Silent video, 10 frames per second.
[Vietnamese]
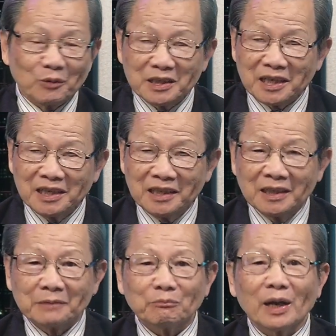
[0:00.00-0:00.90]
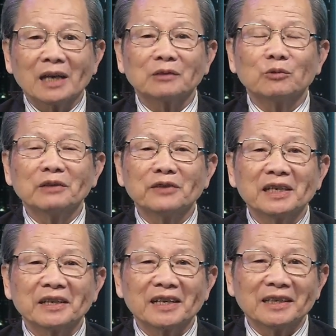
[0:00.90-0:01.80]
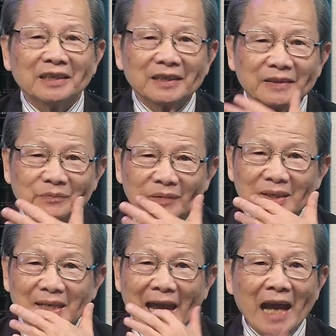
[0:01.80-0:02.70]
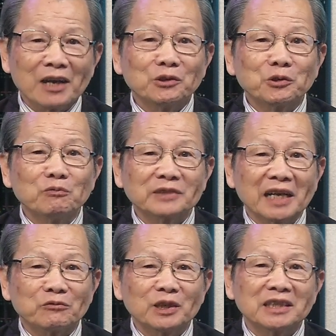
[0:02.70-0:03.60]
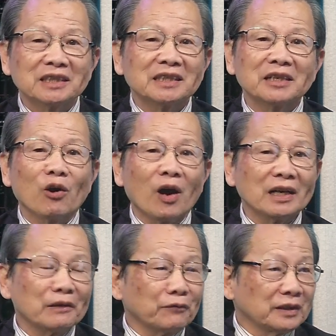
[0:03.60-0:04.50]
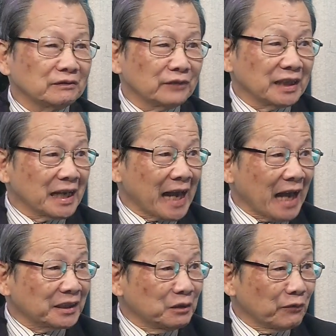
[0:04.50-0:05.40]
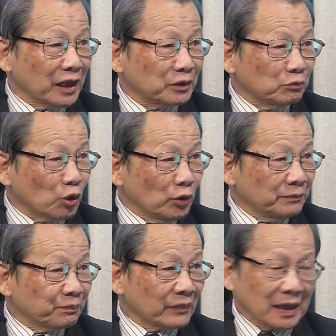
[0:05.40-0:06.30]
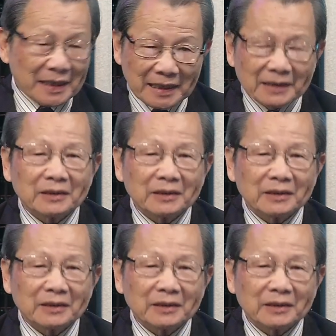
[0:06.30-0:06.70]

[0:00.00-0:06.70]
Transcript: yeah. quân sự mà quý vị ừ, nga có dùng thành quân sự thì đó là vấn vấn đề nga chứ không phải chúng tôi yeah. Dạ.